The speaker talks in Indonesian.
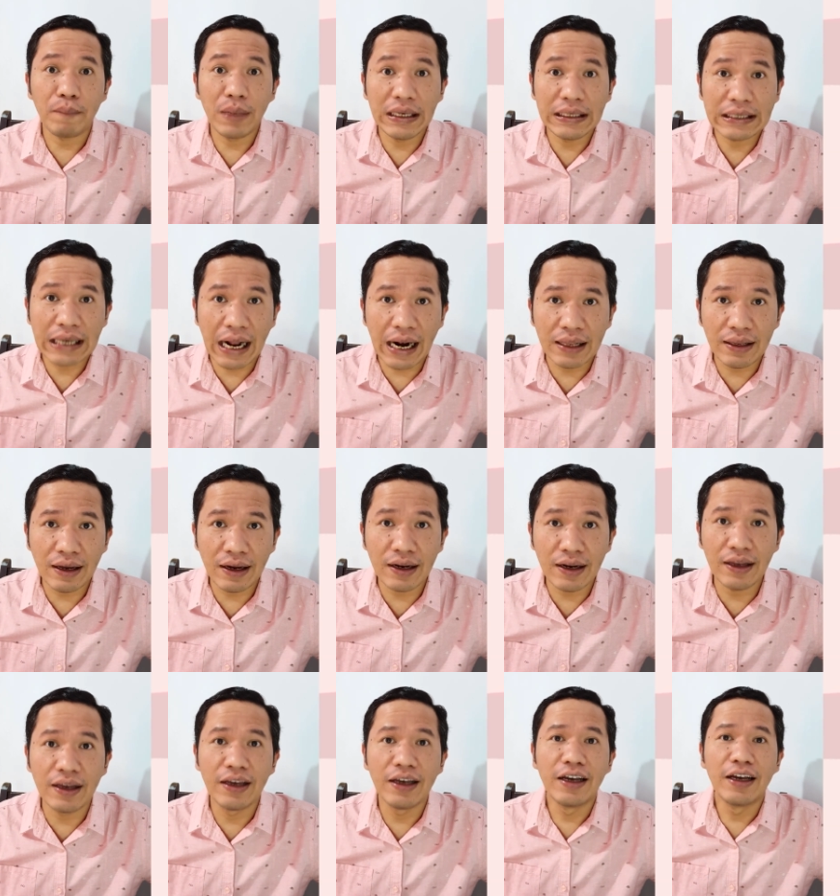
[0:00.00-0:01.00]
Misalnya
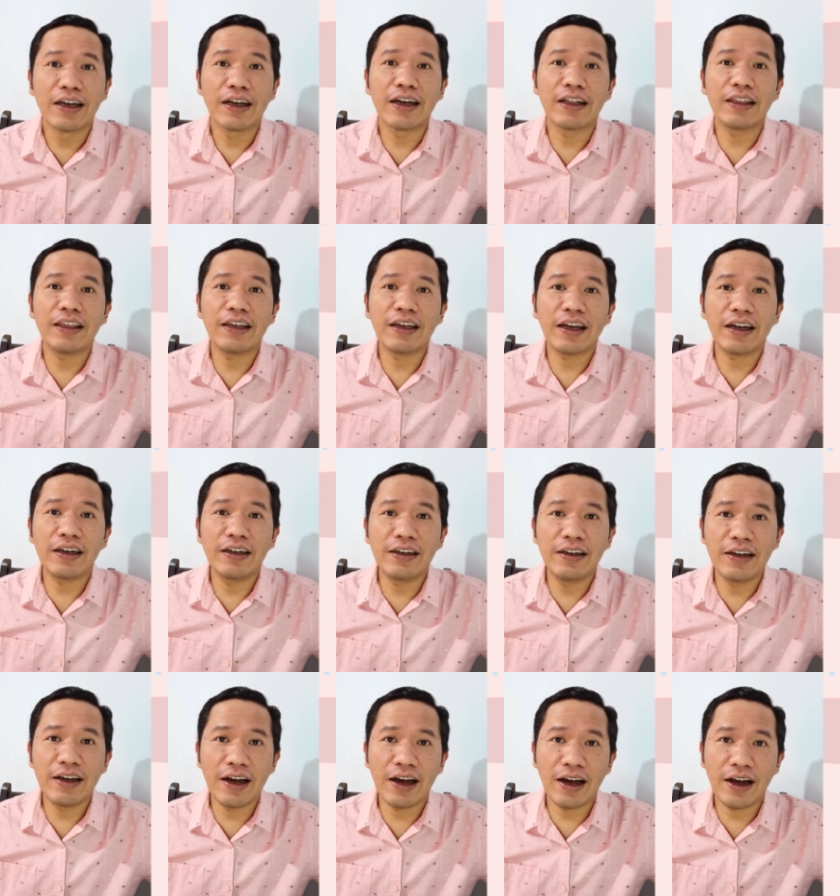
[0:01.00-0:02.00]
nih, ketika
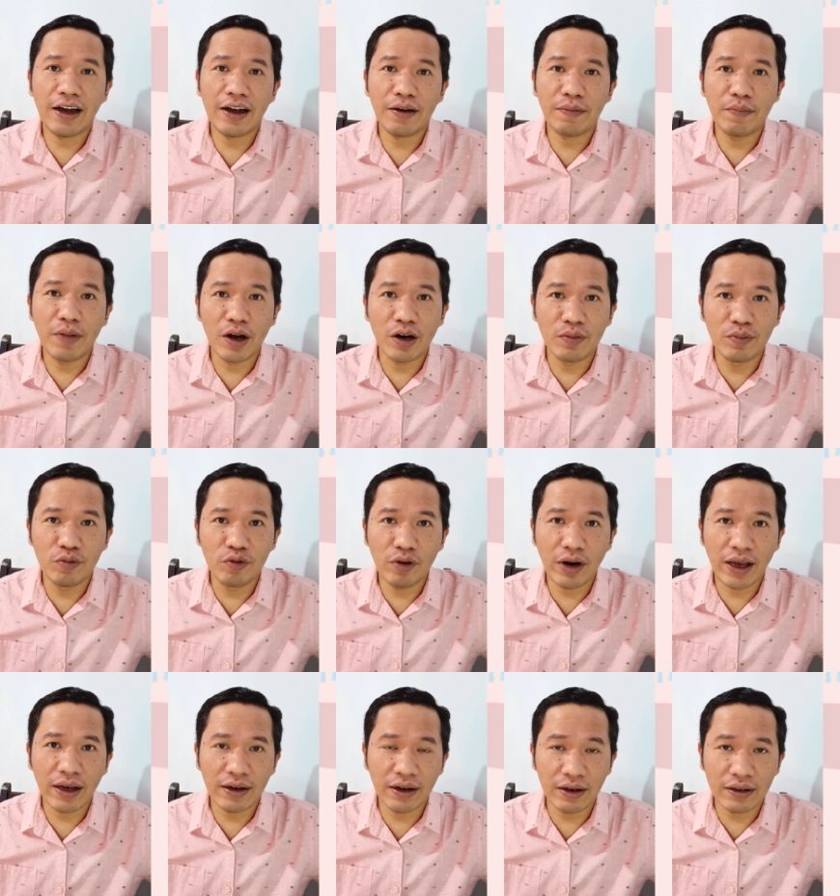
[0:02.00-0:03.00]
dia baru
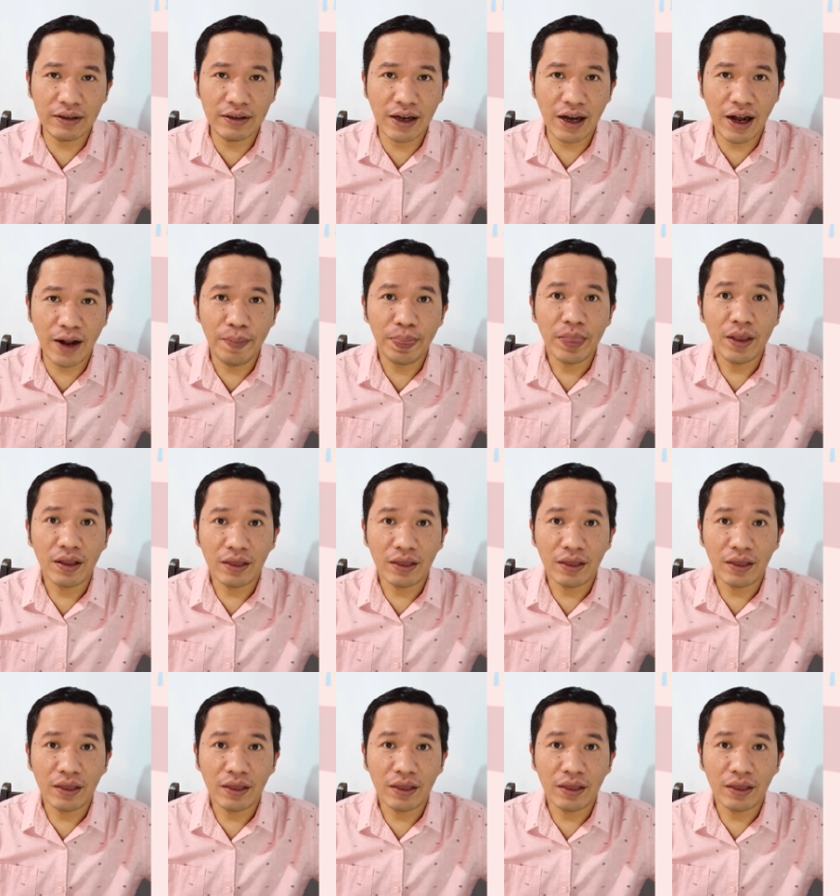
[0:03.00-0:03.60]
mulai kerja,